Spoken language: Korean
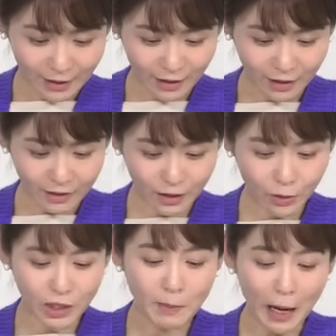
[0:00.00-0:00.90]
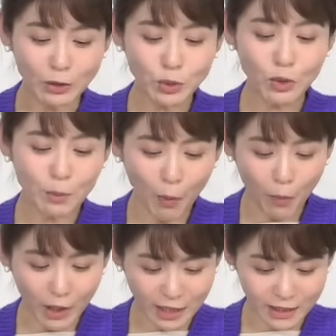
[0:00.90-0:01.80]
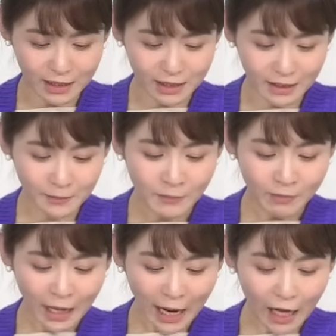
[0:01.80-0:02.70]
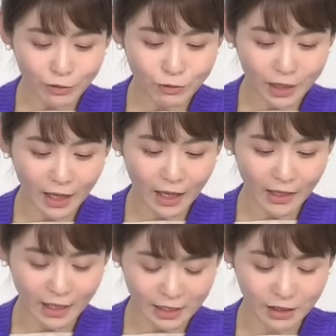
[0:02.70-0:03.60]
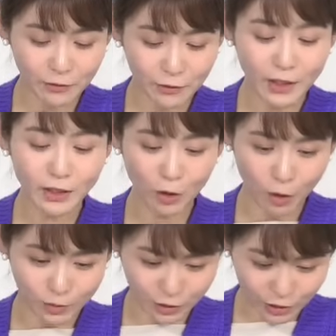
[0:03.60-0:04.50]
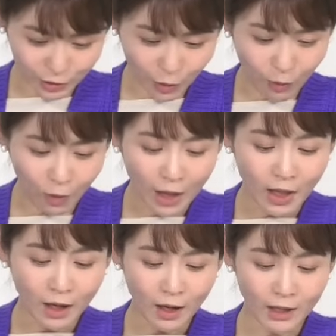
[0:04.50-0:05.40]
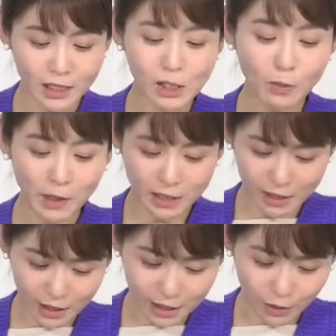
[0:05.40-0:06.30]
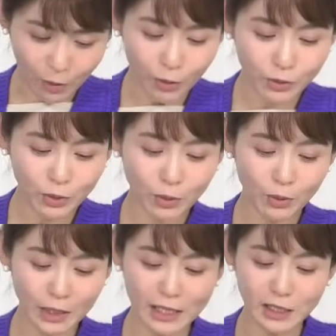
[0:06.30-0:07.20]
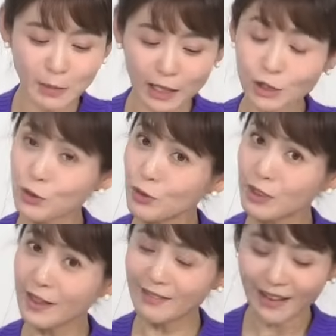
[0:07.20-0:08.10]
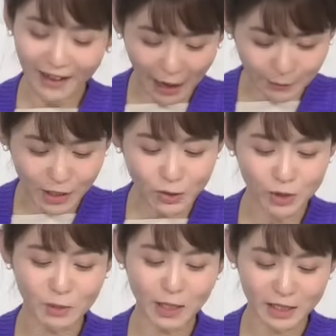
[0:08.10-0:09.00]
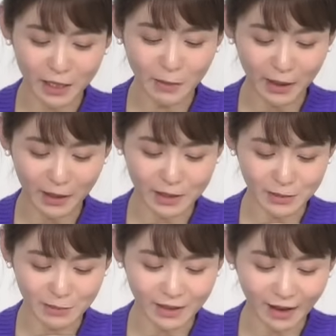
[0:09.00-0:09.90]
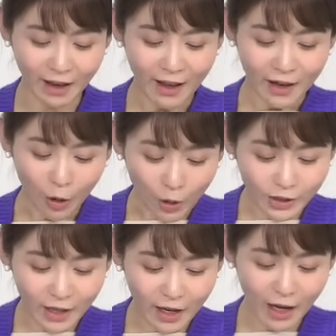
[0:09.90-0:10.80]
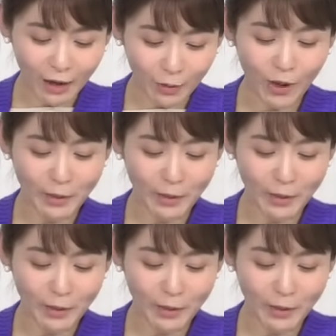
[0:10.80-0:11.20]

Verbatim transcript: 아, 그리고 이 방송을 보고 계시는 한국에 계신 팬 여러분들도 아, 즐겁게 즐기시고 또 날씨 많이 추울 텐데 감기 조심하시기 바라겠습니다. 건강하고